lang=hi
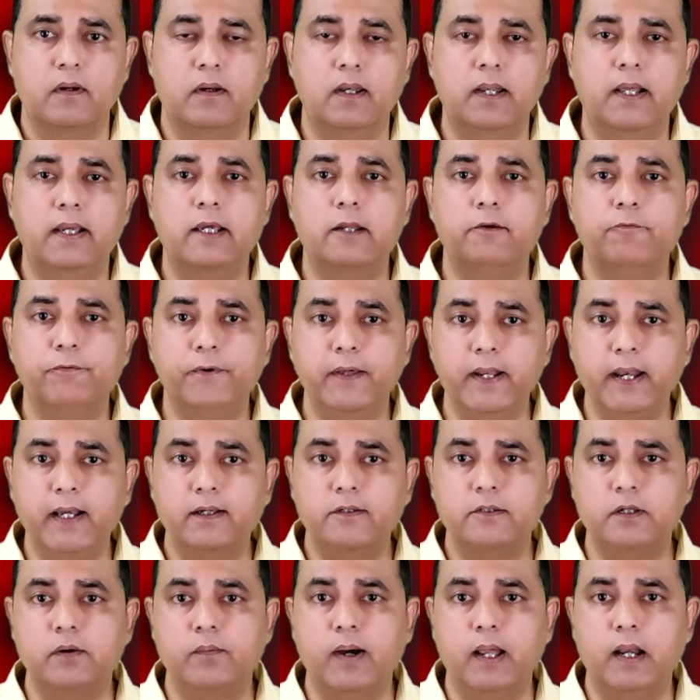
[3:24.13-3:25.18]
लेकिन फिर
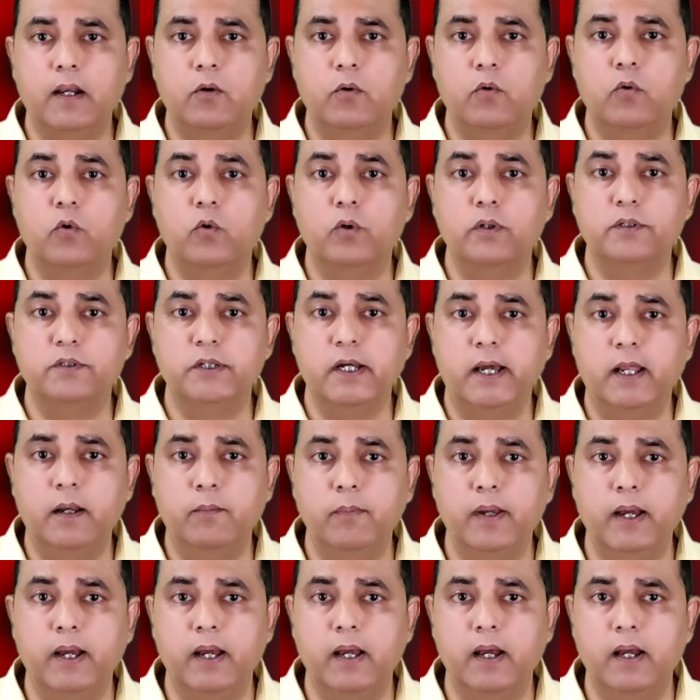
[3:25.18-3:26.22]
एक सवाल लोगों के
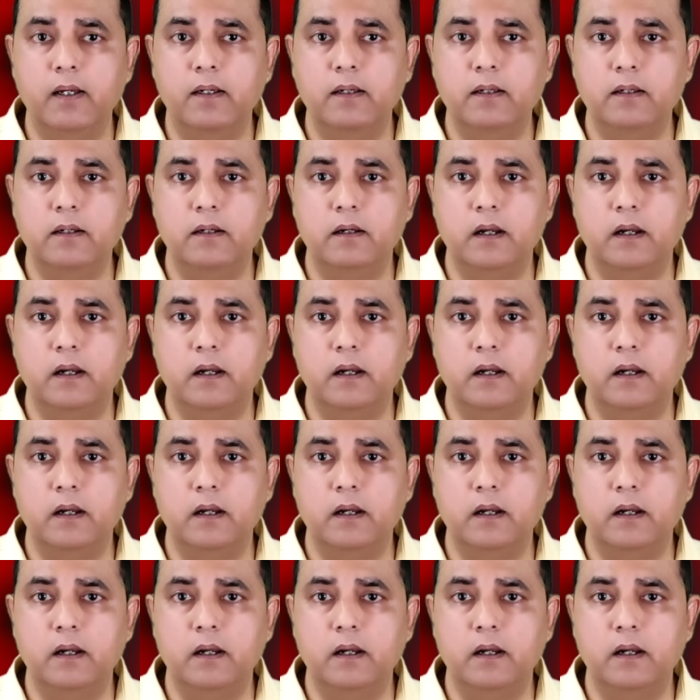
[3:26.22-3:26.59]
जहन में आया कि